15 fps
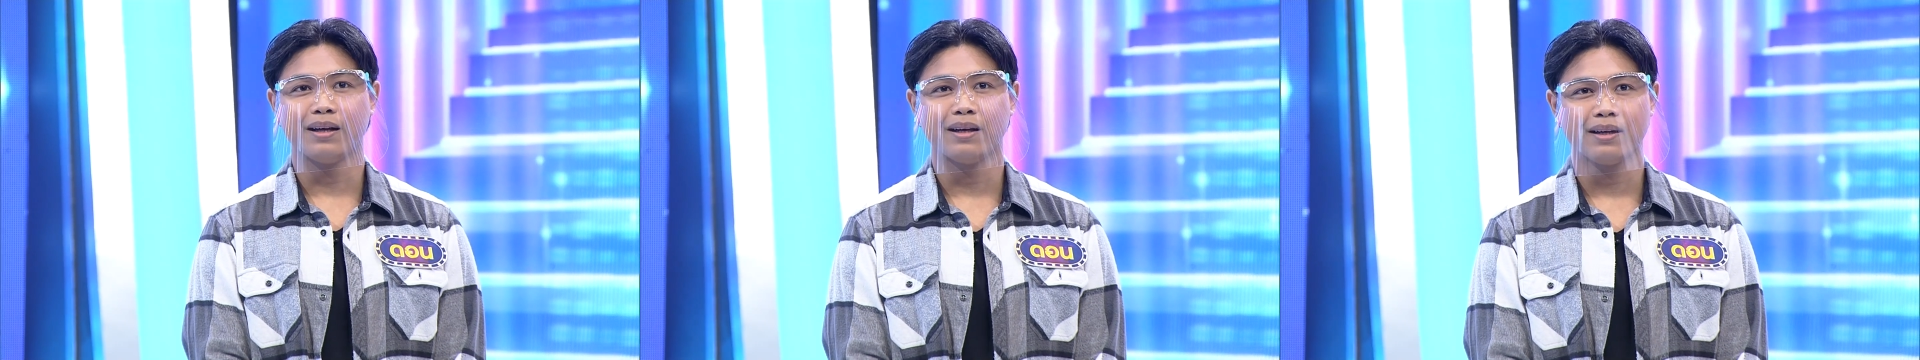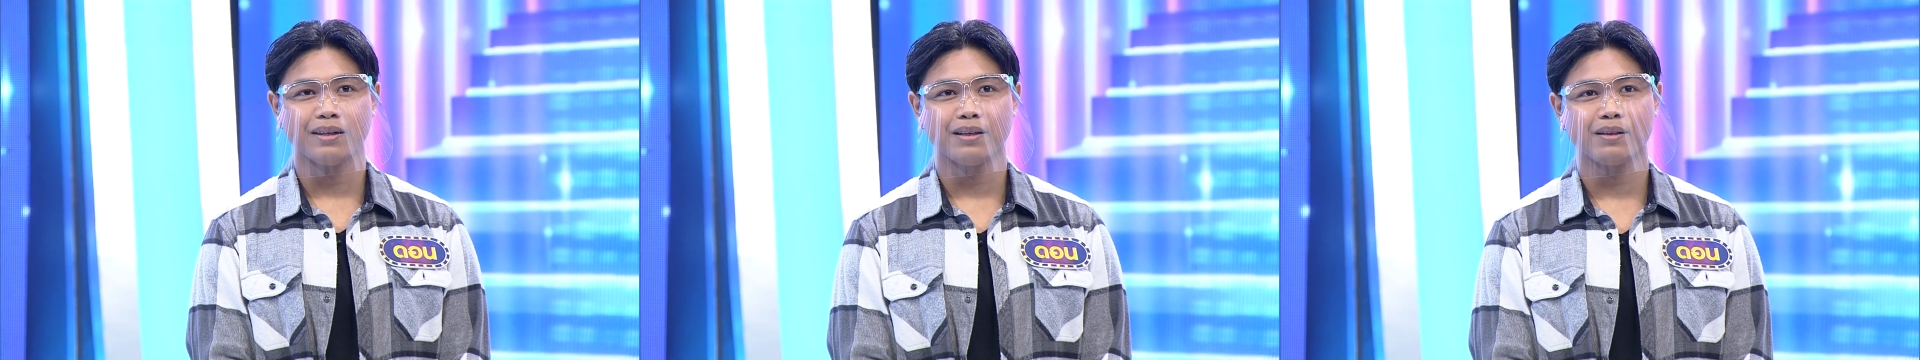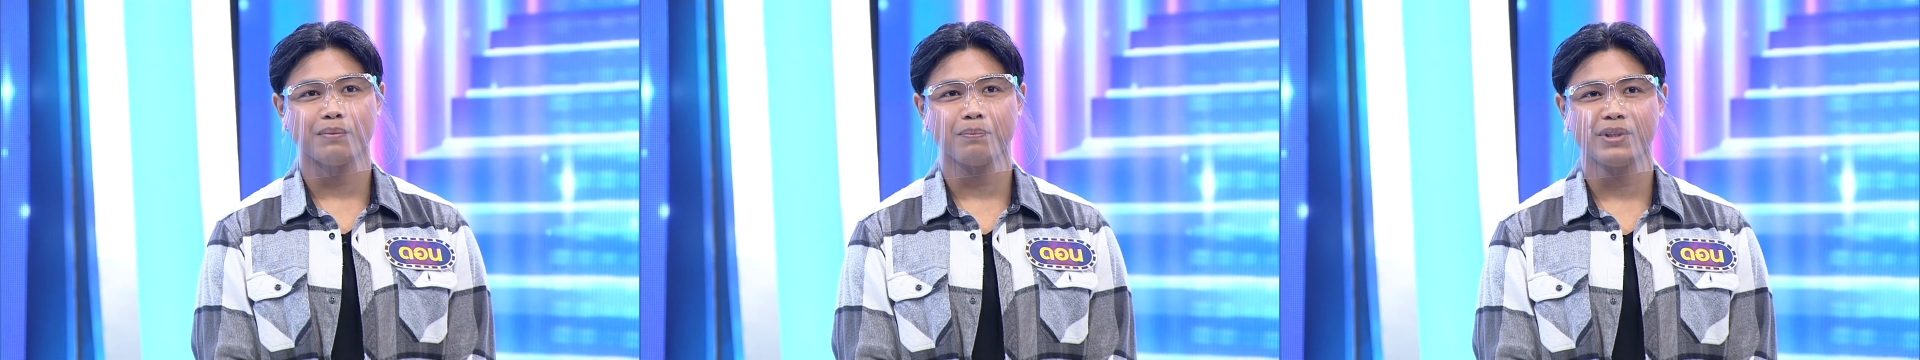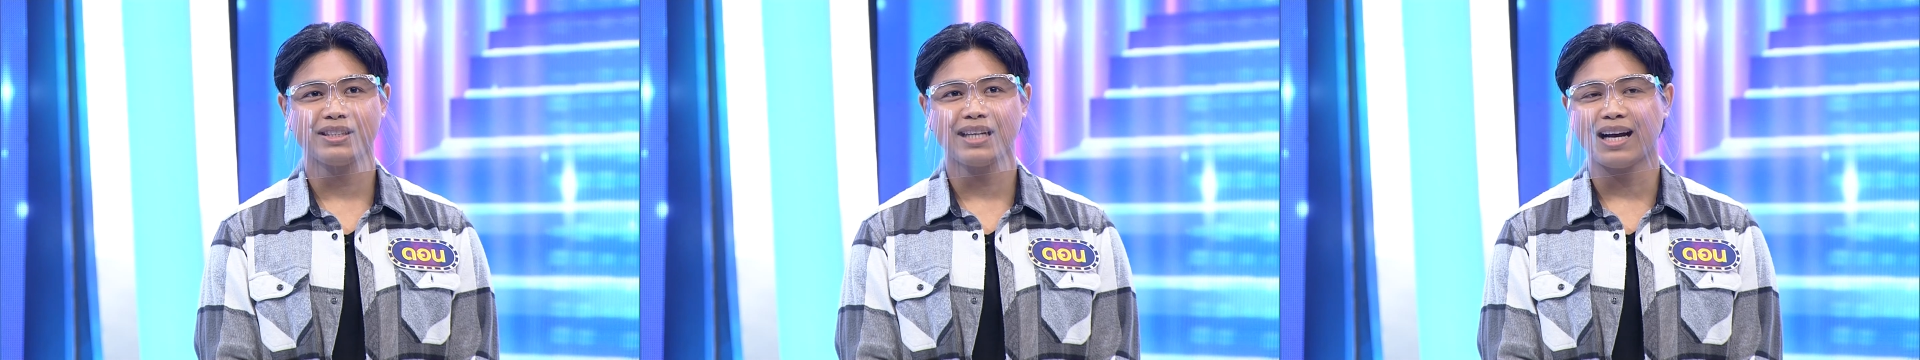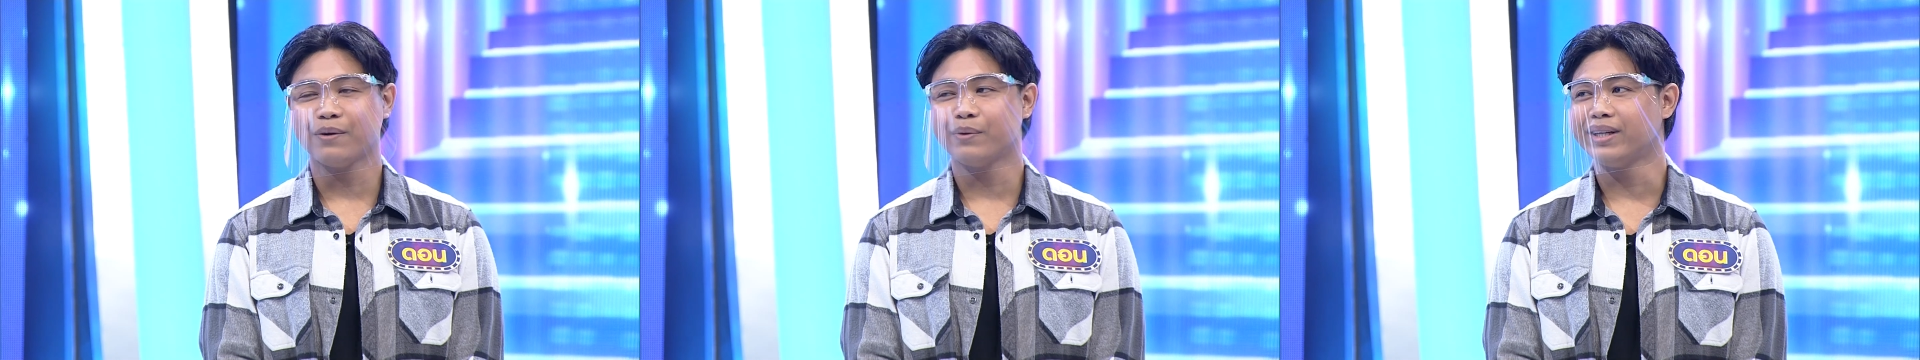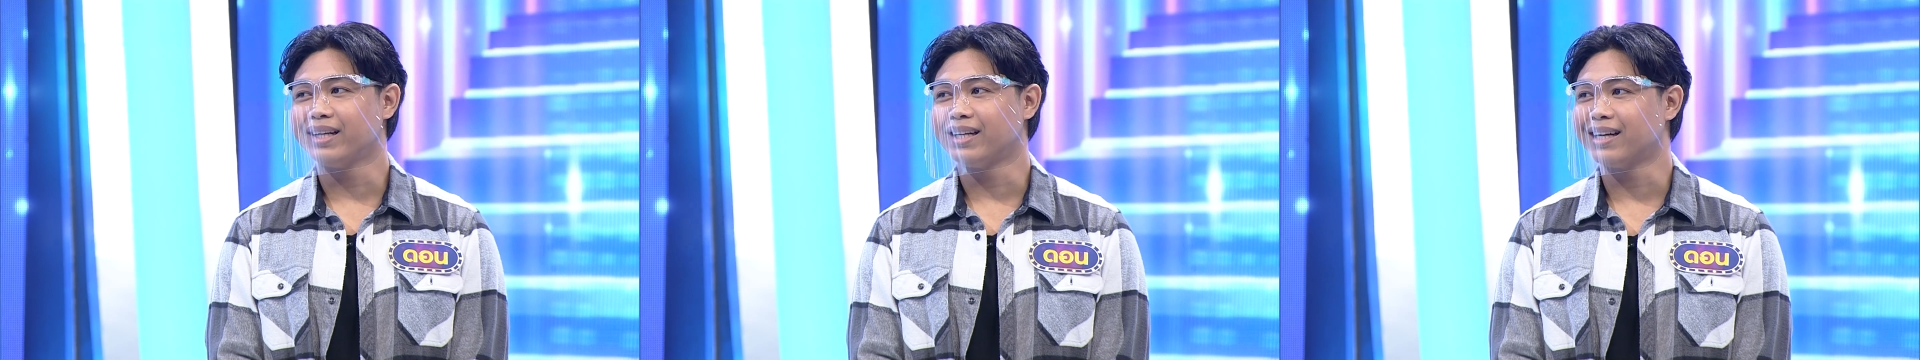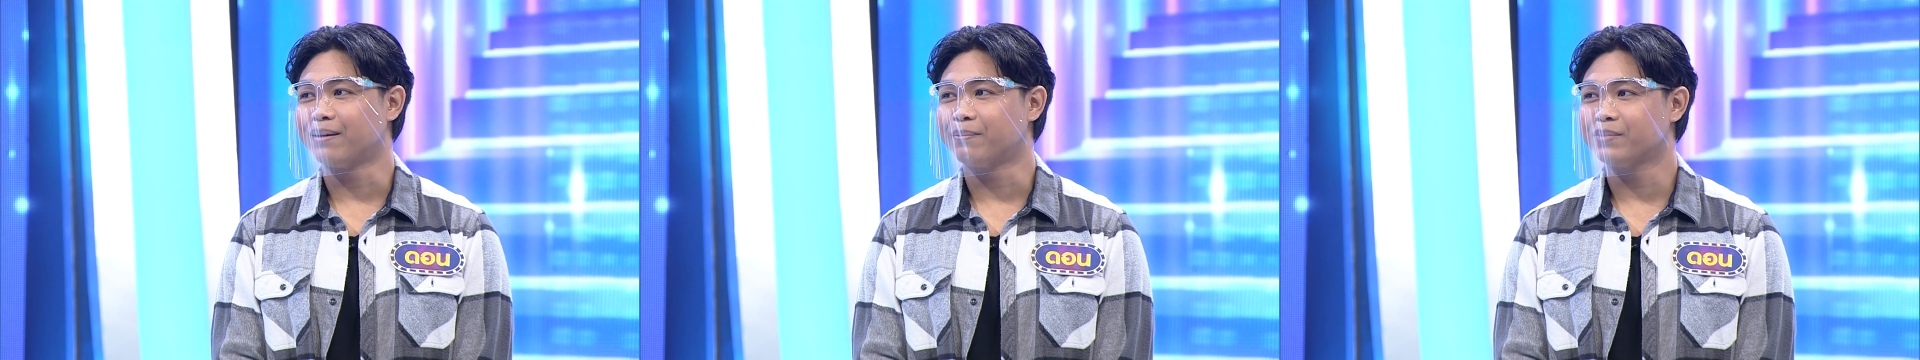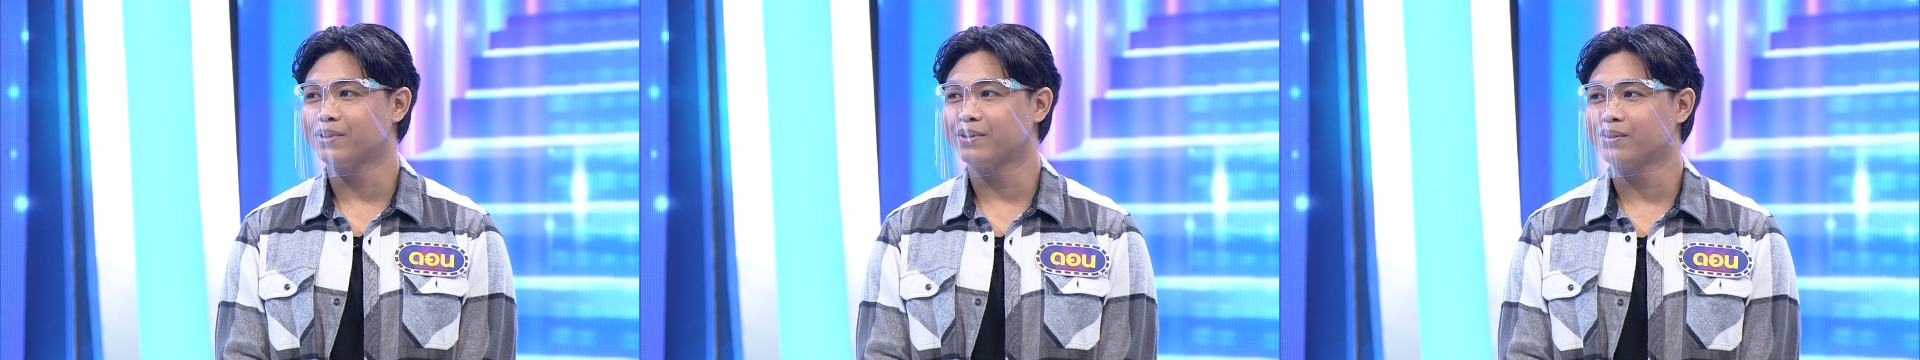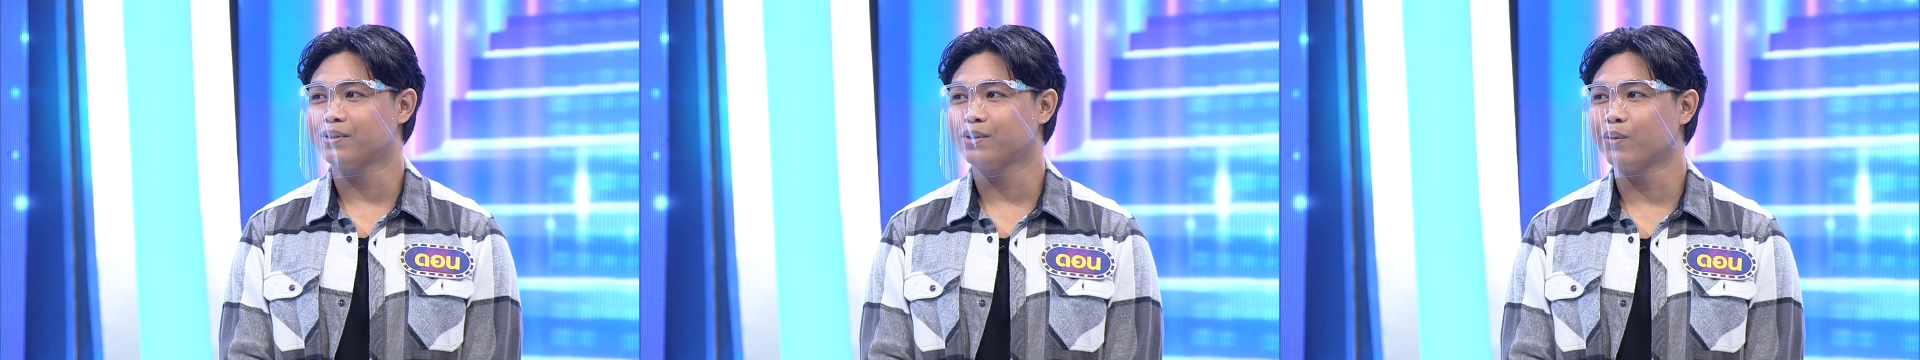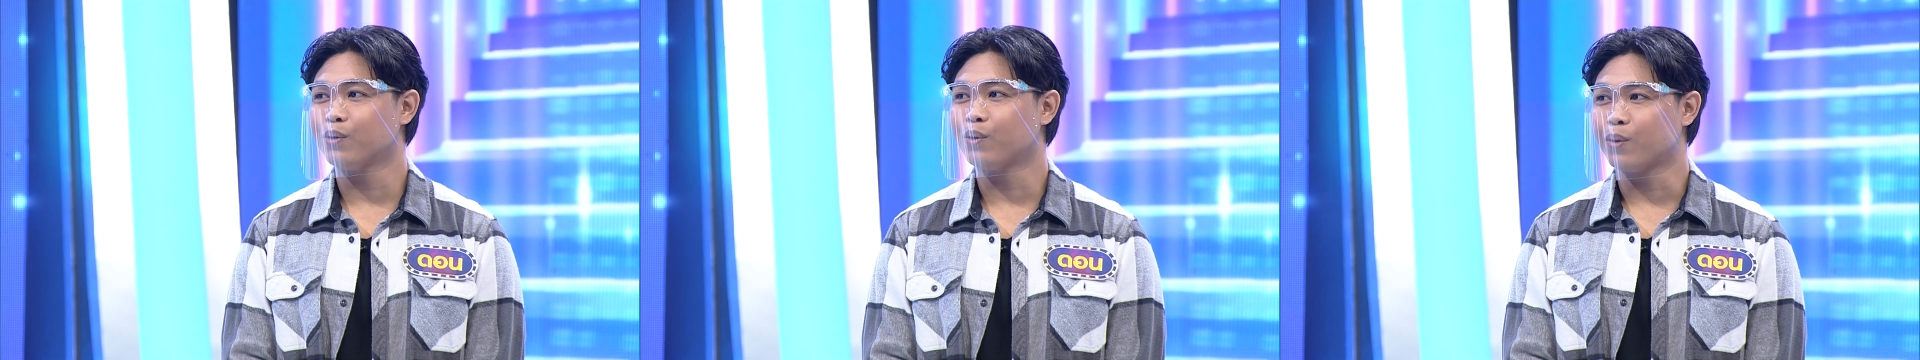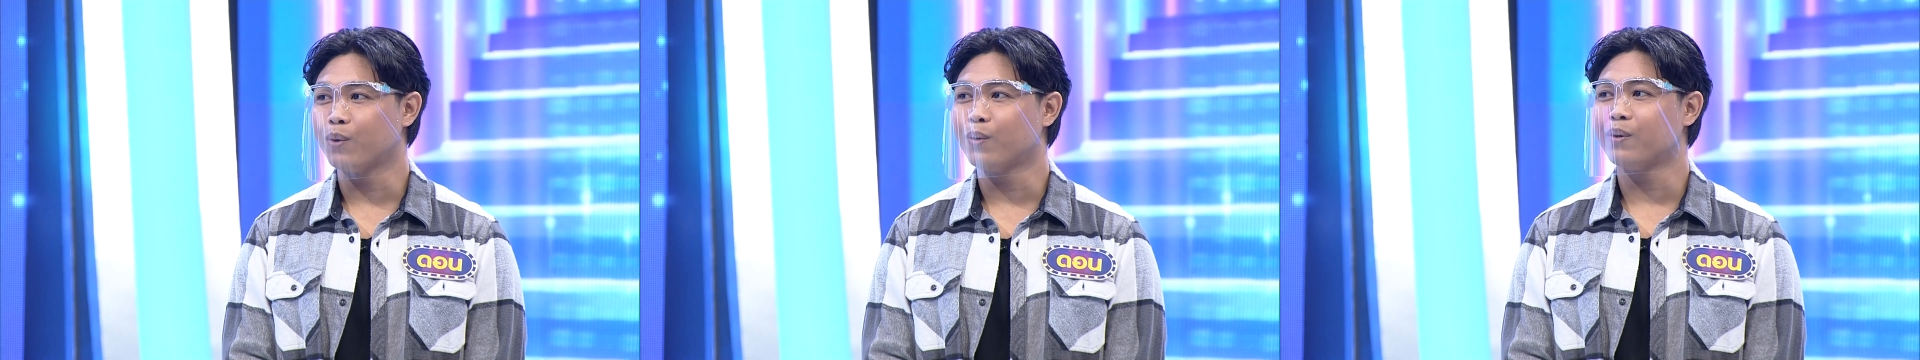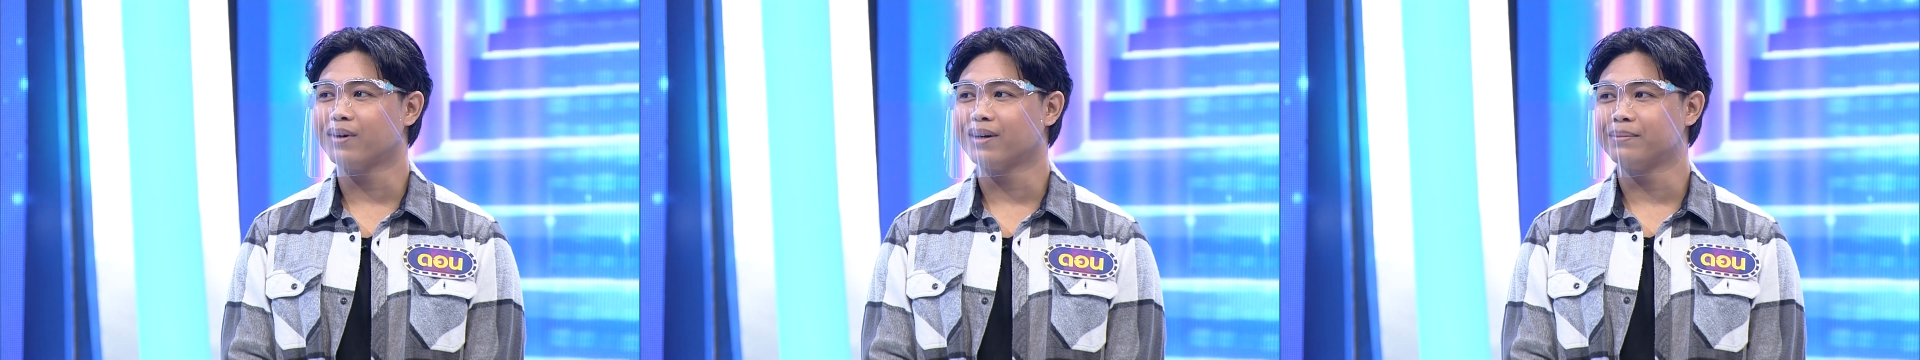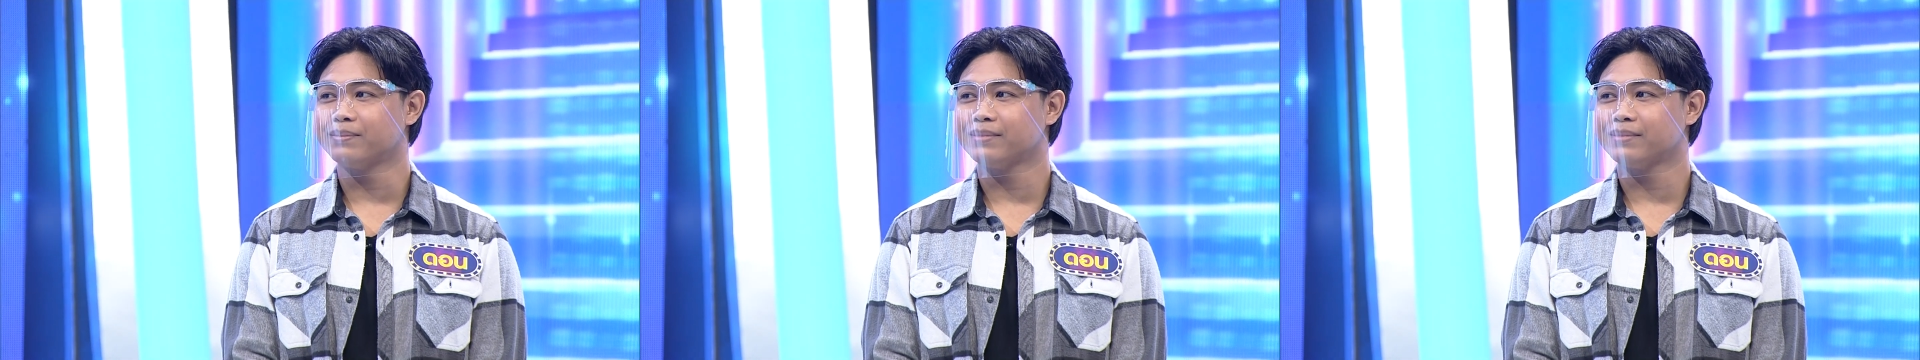่า ประชาอุทิศครับ ประชาอุทิศ